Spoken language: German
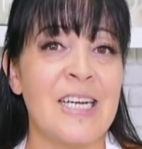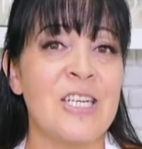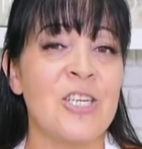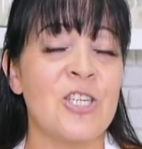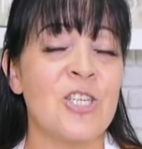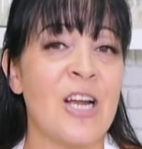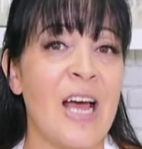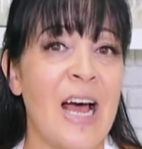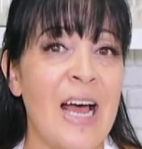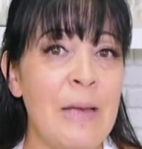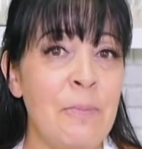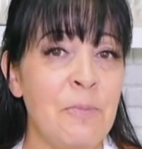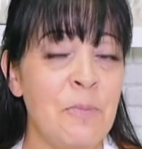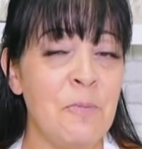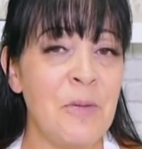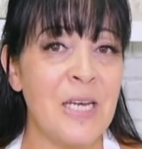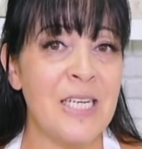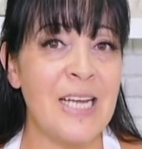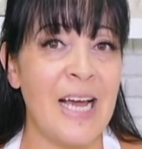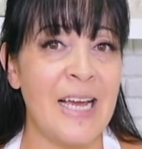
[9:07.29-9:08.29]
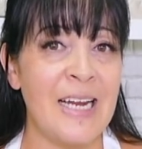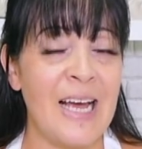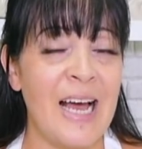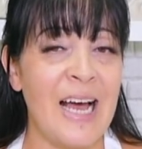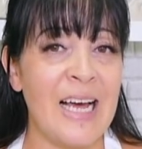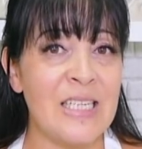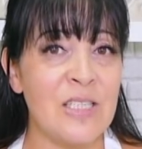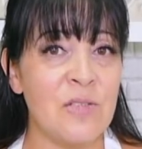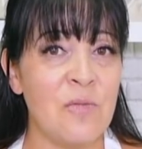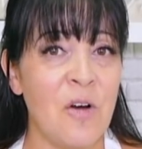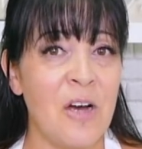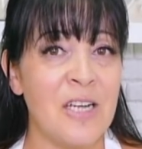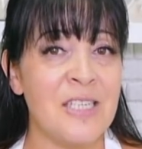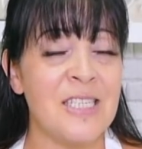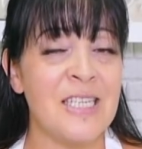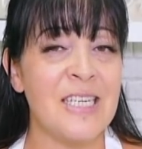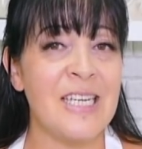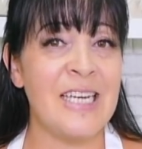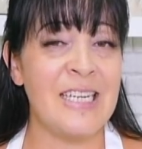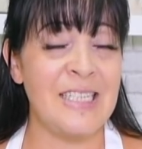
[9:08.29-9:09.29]
Schreib mir deine
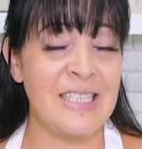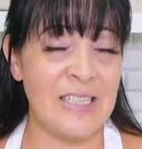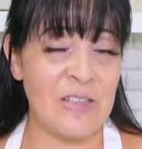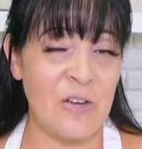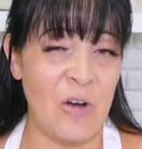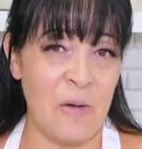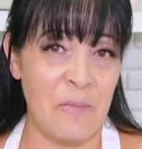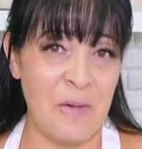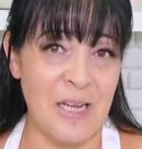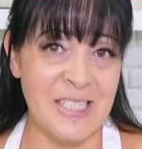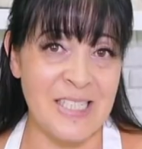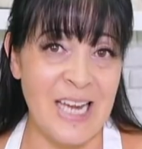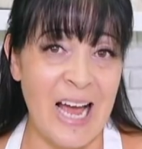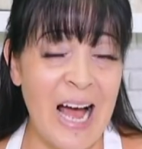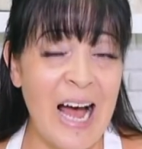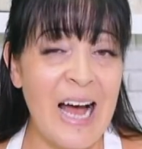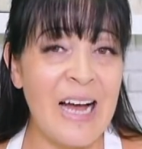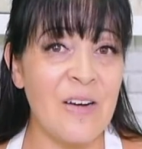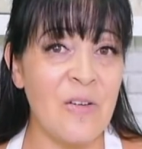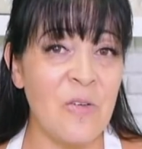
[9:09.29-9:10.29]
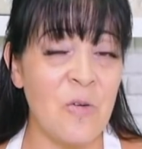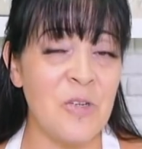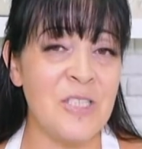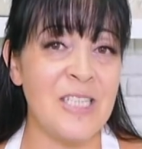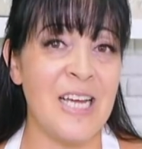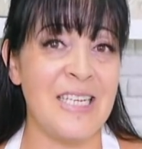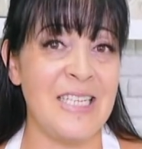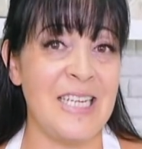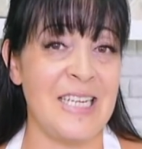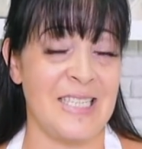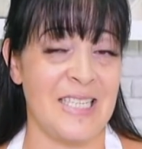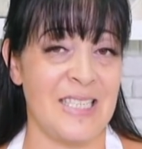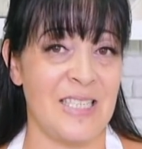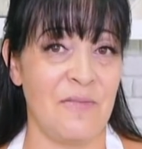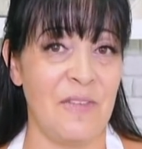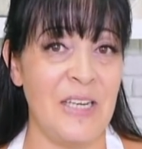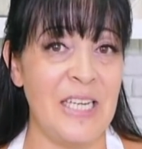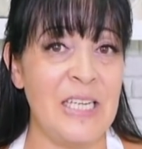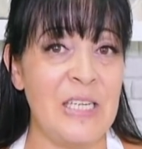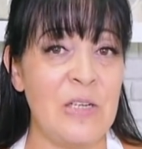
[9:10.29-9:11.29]
Antwort in die Kommentare unter
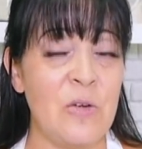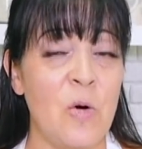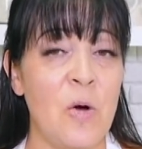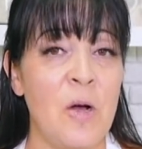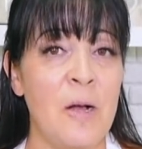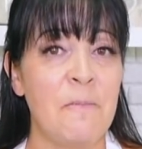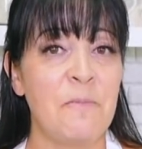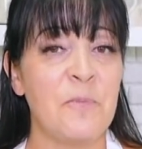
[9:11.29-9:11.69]
dieses Video